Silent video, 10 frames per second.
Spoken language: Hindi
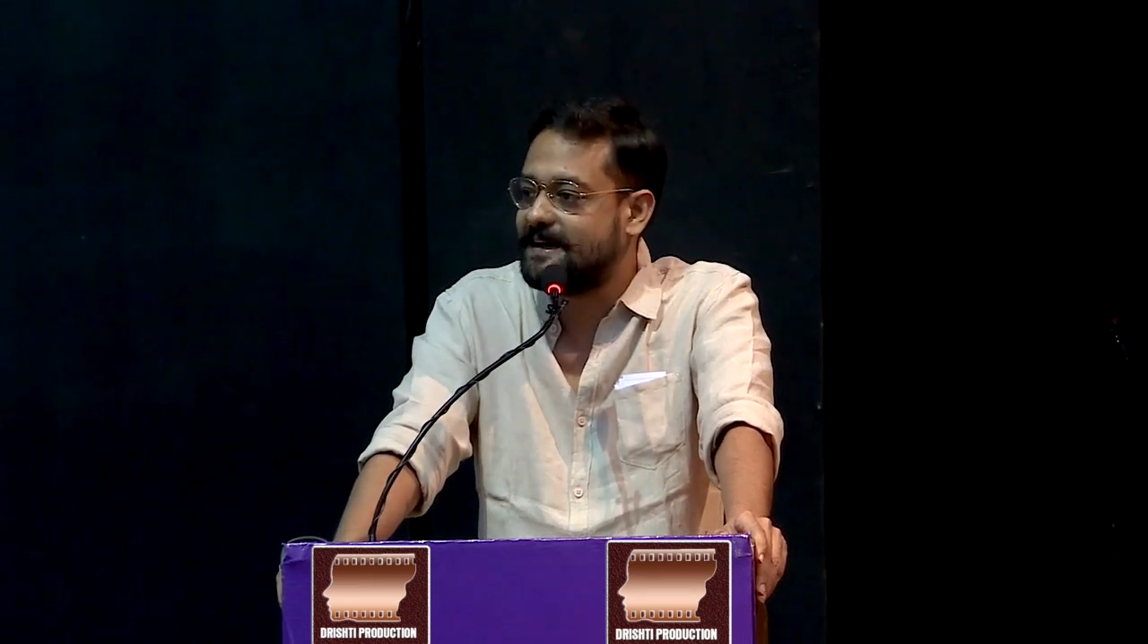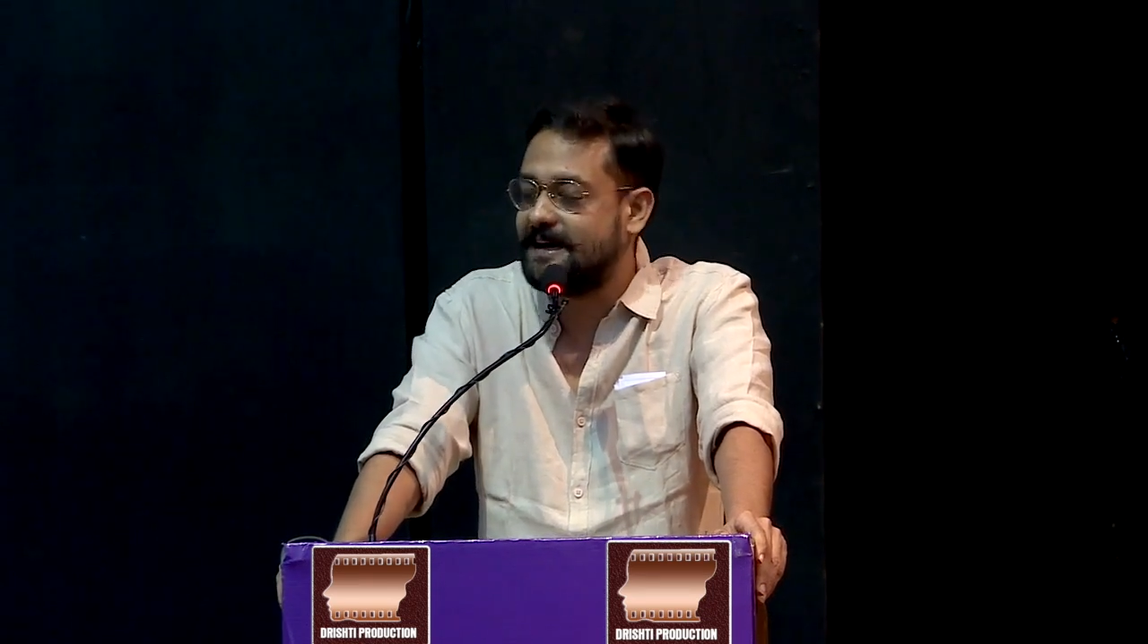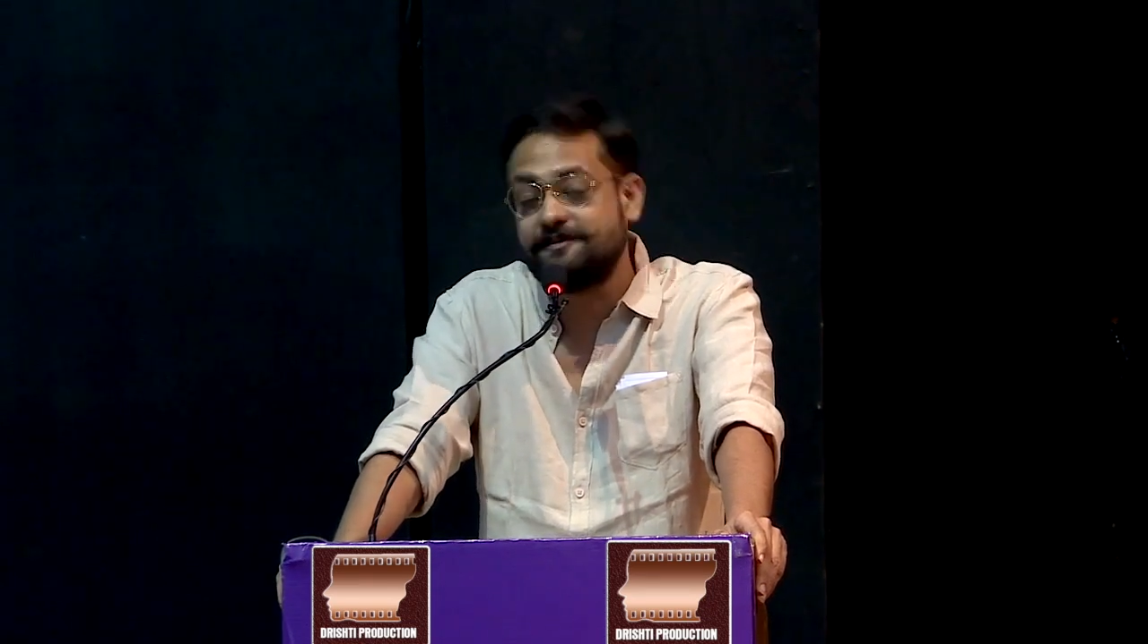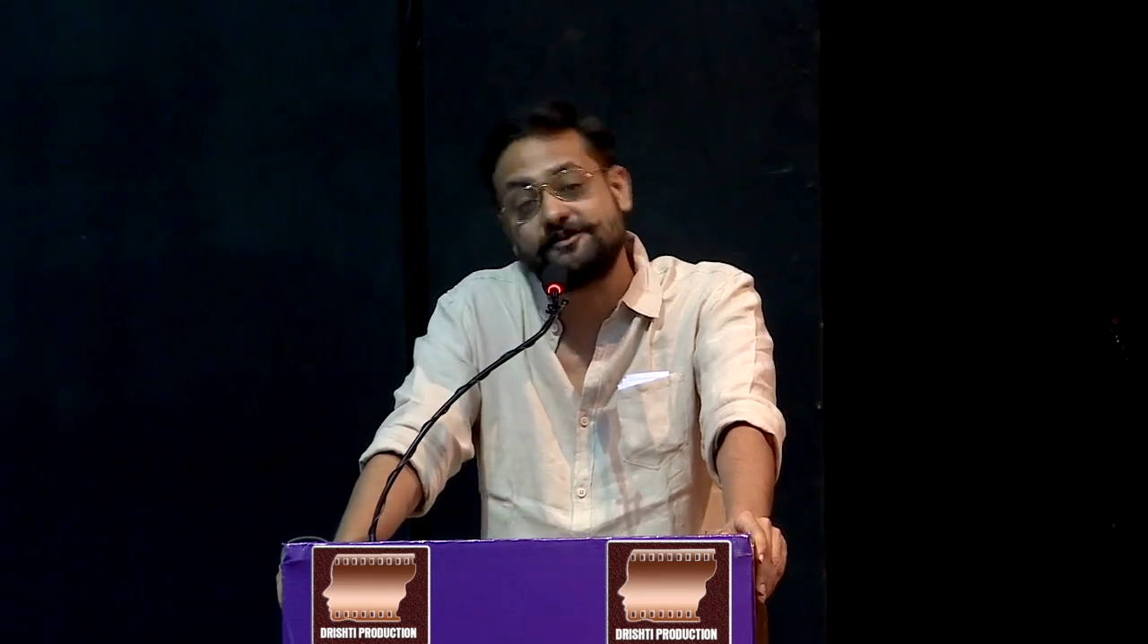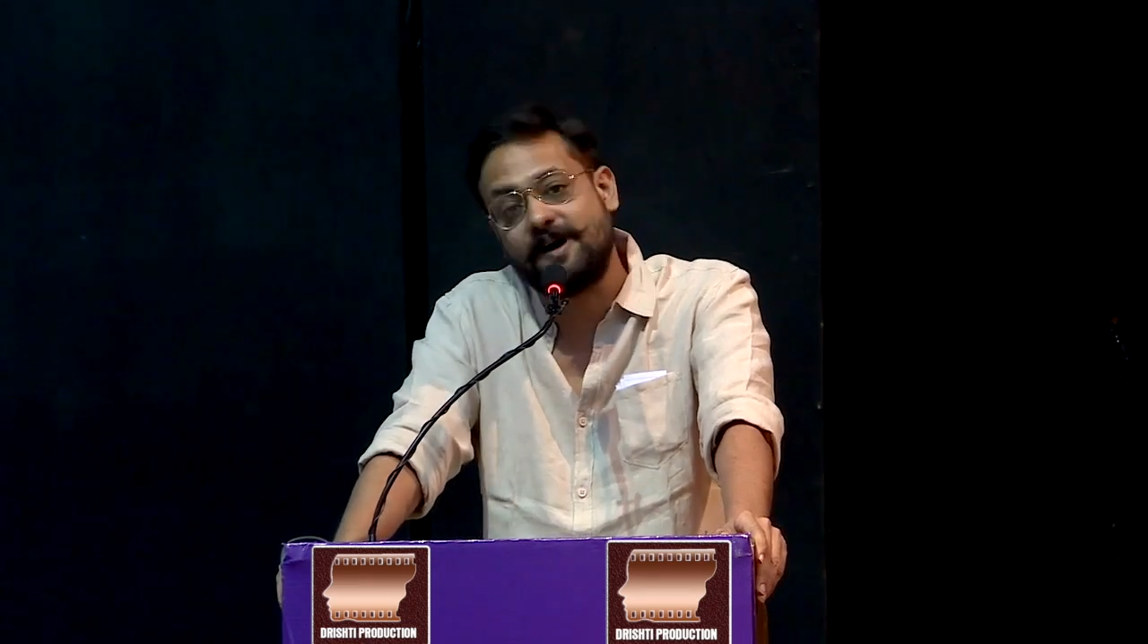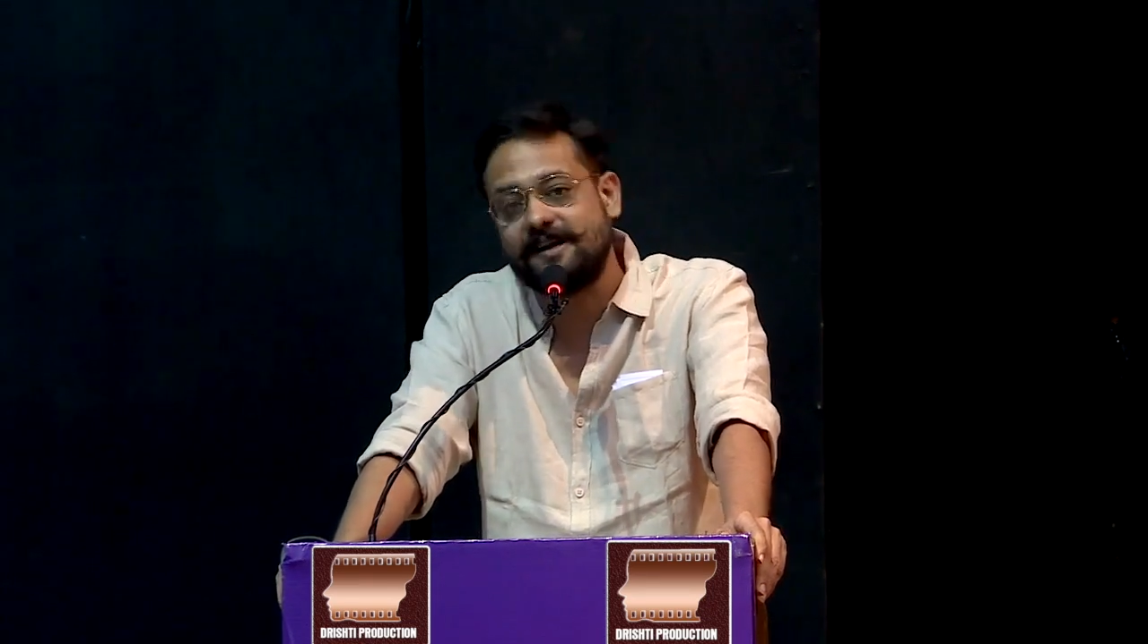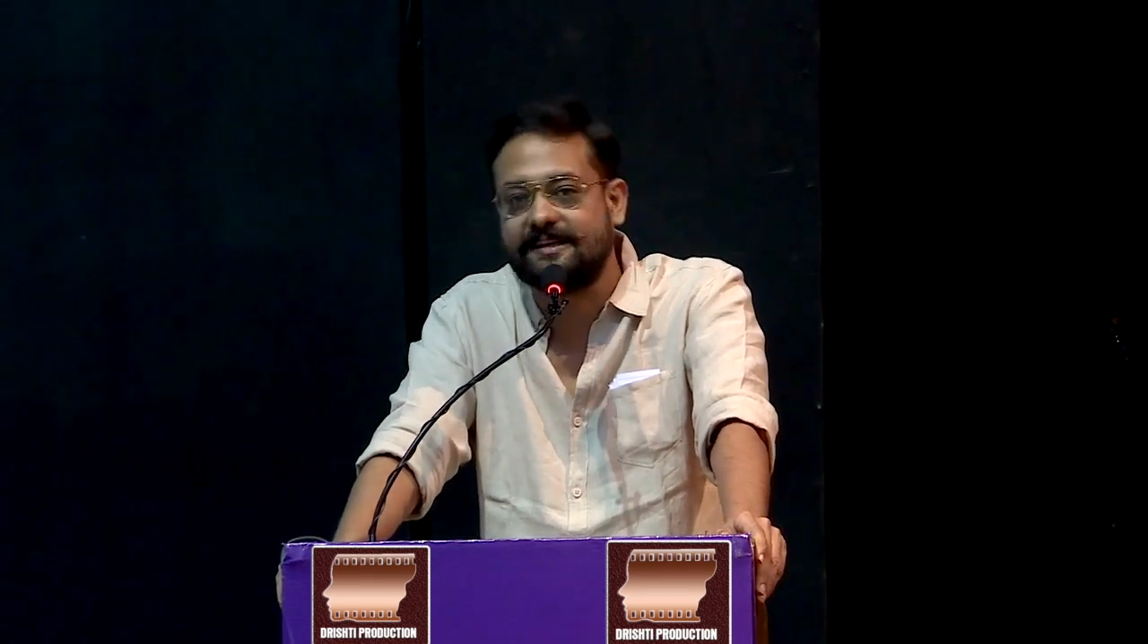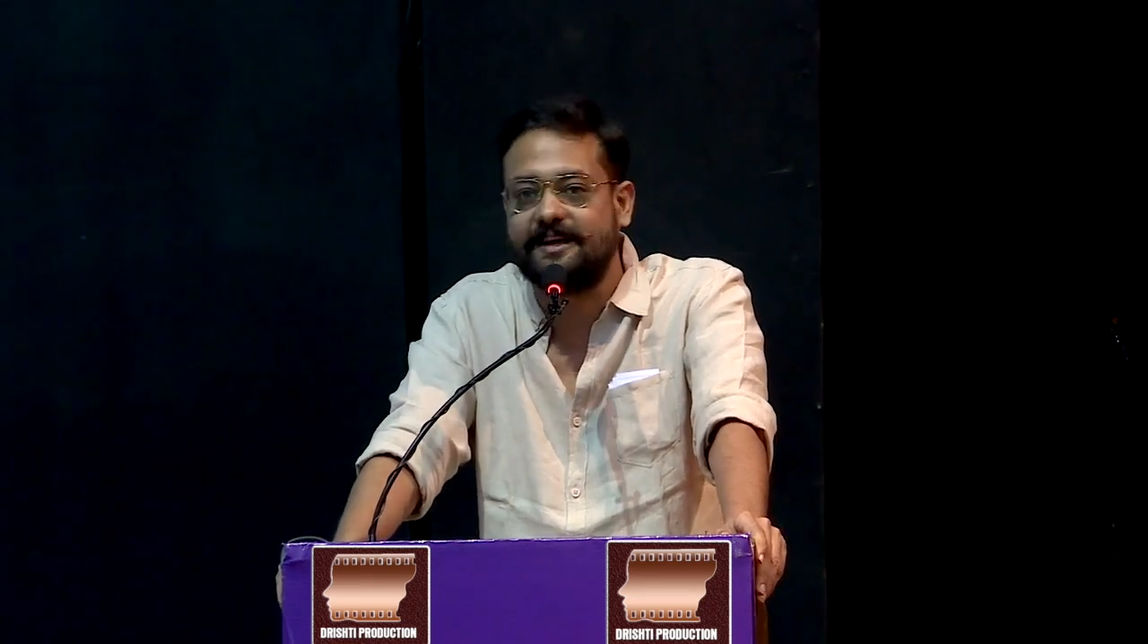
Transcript: हम स्वार्थ के